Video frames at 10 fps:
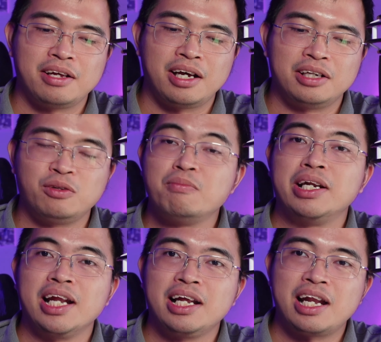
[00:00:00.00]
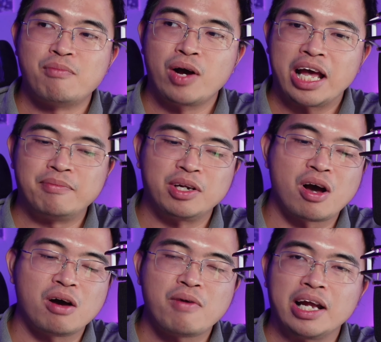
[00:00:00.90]
à, trung bình á, là một ngày mình
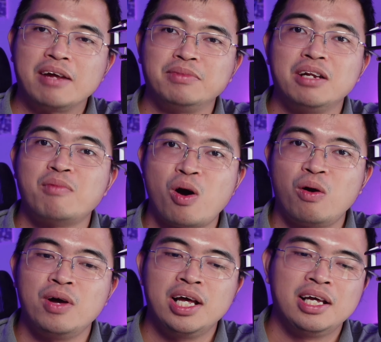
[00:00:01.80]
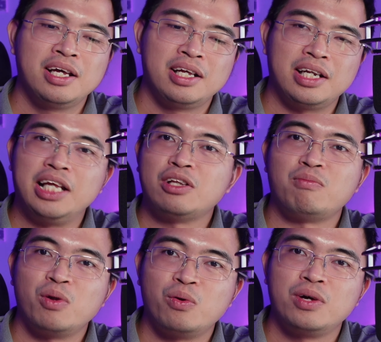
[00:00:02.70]
gõ khoảng 5 tiếng đồng hồ liên
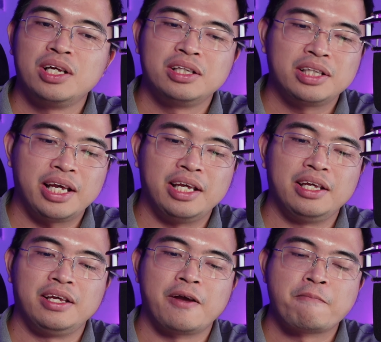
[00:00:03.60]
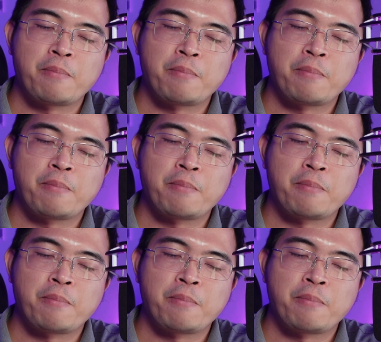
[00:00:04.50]
tục luôn thì